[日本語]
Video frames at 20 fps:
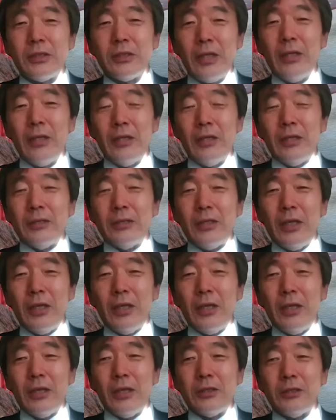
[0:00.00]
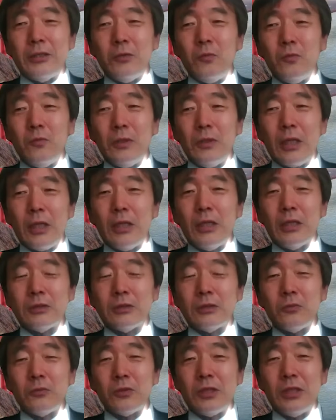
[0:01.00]
いって、で、日本はなかな
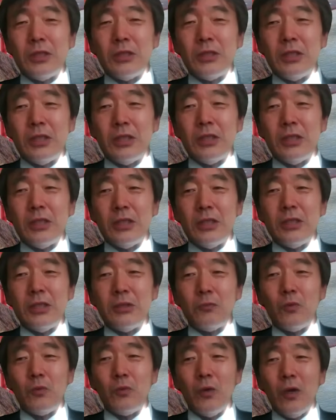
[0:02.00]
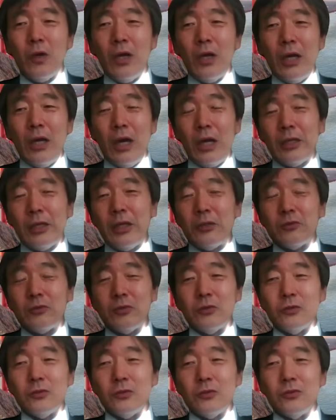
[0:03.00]
か金利を上げ
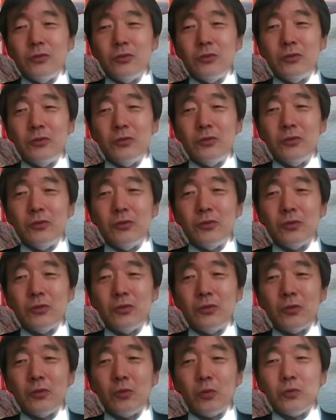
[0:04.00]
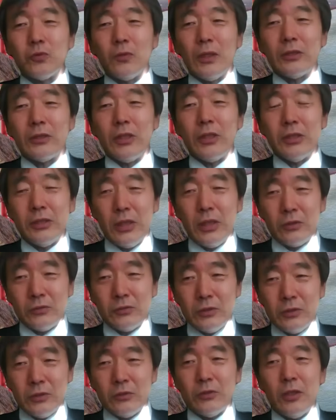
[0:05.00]
ることはできな
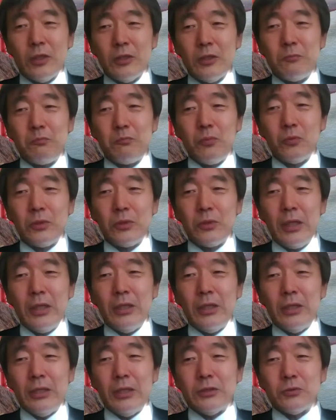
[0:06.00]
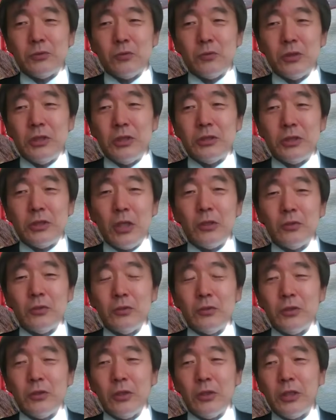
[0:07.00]
くなる。で、一方で、金利下
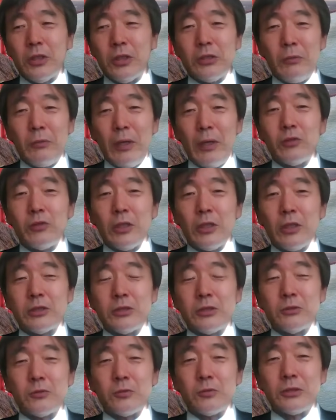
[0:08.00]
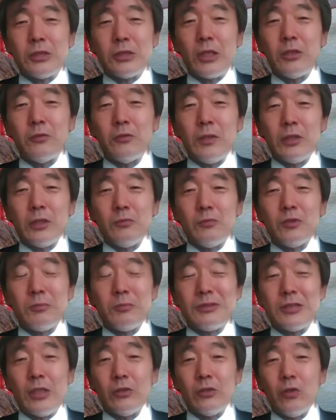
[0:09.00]
げ、いや、経済悪いからって言って、下げるわけにもい
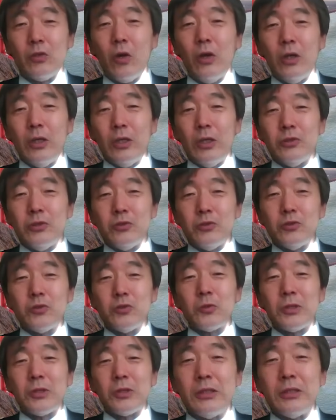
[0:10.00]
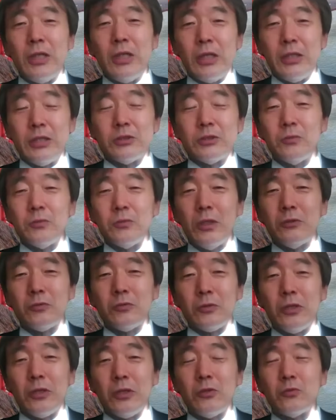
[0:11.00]
きませんという態になり、そうなる
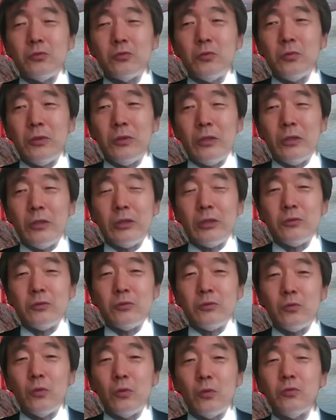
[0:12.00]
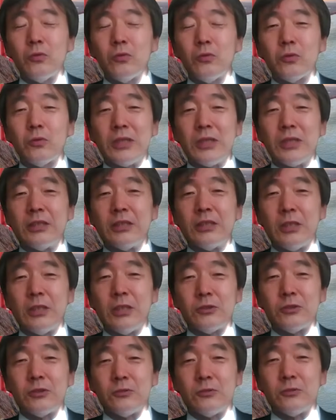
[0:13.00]
と結局どうなるかというと、どんどんと財政
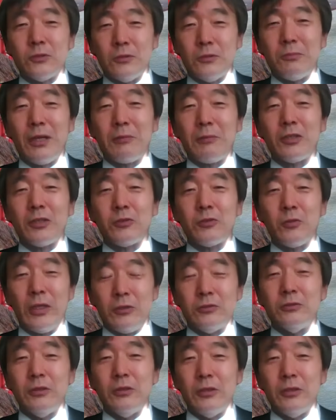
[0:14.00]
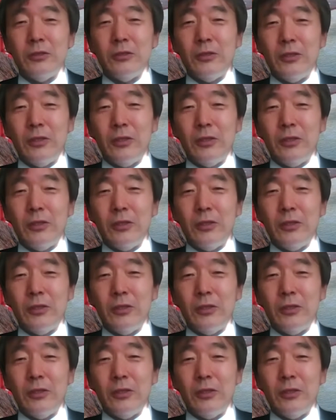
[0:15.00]
出動する、ばらまきをやる。